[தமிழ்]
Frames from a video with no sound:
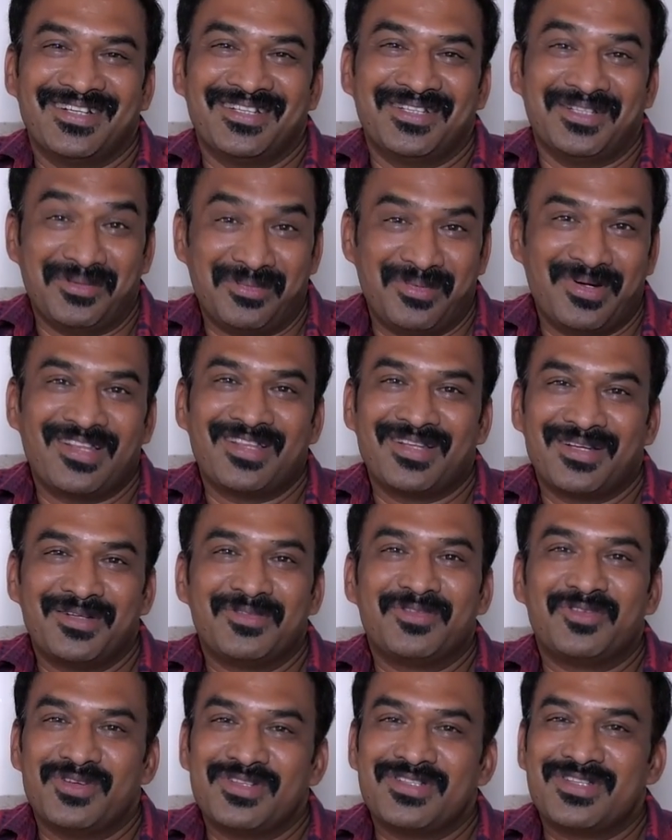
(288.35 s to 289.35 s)
இந்த படத்துக்கு
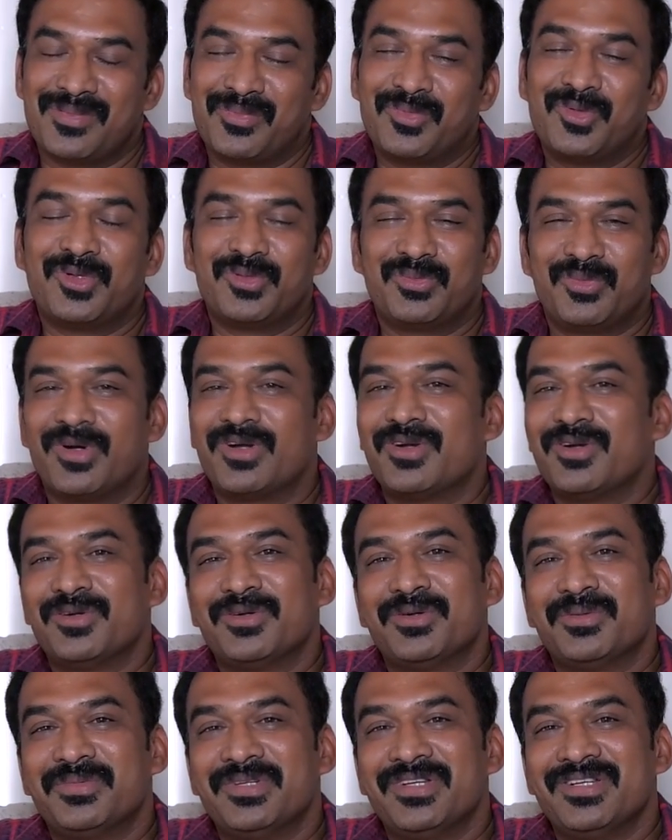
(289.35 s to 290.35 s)
ஃபுல் சப்போர்ட்
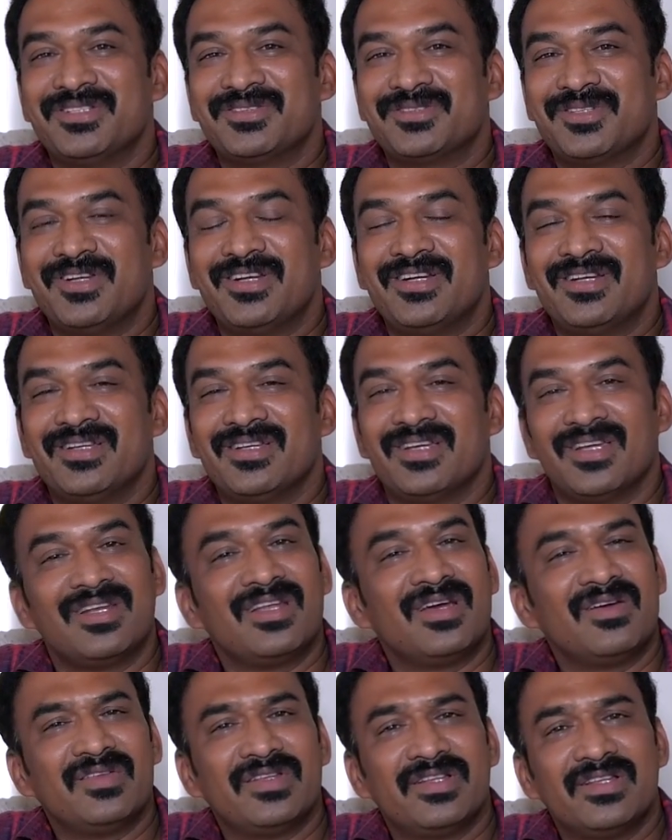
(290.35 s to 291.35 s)
பண்ணணும் அப்படின்னு சொல்லிட்டு ஏன்னா
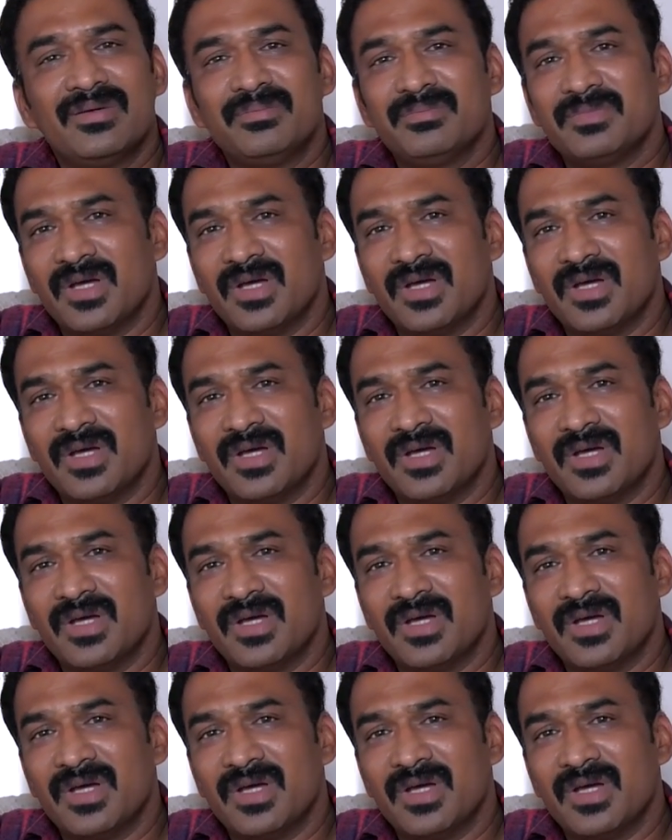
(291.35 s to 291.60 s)
வந்து